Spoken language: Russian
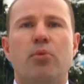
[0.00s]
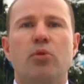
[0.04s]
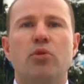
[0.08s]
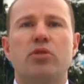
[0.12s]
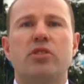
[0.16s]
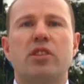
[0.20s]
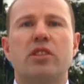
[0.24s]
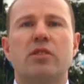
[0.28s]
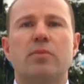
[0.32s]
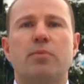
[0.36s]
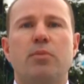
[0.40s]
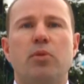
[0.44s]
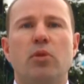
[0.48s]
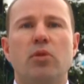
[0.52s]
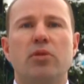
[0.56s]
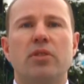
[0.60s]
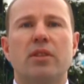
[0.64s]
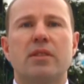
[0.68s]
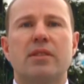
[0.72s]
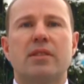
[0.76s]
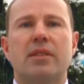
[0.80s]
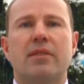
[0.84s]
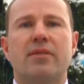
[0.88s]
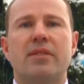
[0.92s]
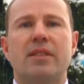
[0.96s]
Пусть
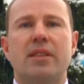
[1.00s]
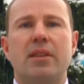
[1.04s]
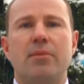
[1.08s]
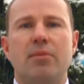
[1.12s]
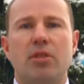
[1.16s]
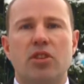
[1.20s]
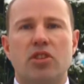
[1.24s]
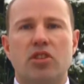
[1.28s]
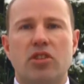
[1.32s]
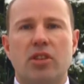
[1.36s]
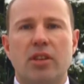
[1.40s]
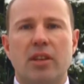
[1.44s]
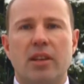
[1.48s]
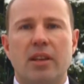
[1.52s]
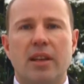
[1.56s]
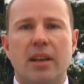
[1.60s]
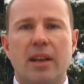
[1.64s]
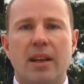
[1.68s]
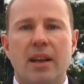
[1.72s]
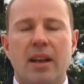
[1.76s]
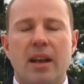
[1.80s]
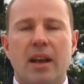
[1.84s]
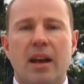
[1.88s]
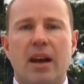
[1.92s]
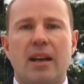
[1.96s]
исполнятся все мечты,
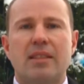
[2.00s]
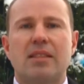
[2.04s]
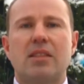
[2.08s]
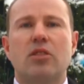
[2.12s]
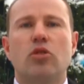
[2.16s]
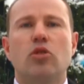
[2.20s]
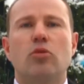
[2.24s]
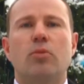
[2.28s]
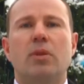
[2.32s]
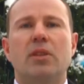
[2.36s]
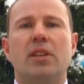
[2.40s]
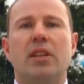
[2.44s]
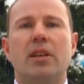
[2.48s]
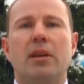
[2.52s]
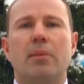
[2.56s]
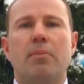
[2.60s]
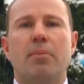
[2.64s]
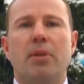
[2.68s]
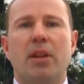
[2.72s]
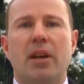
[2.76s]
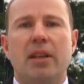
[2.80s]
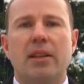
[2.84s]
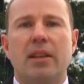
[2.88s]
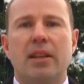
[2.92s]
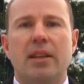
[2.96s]
а
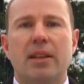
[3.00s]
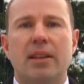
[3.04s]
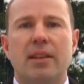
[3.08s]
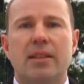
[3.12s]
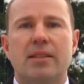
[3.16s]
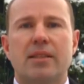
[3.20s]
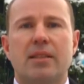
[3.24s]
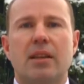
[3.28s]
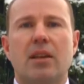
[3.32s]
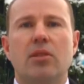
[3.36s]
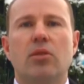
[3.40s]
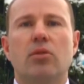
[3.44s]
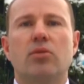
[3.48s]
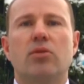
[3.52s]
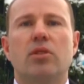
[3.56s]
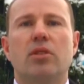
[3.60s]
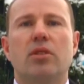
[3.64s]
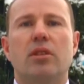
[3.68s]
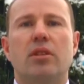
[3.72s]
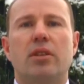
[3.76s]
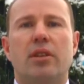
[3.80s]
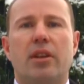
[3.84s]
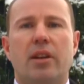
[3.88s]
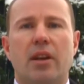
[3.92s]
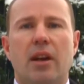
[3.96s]
задуманные планы станут
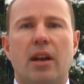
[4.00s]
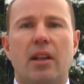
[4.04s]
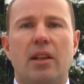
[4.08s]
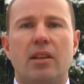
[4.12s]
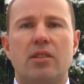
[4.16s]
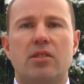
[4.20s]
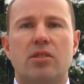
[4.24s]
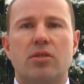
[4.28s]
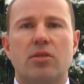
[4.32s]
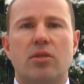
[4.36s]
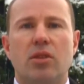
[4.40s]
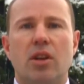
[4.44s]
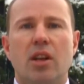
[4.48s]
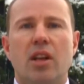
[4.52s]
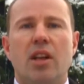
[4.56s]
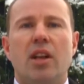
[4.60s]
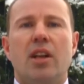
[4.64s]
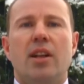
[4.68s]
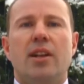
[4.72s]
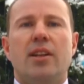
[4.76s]
реальностью.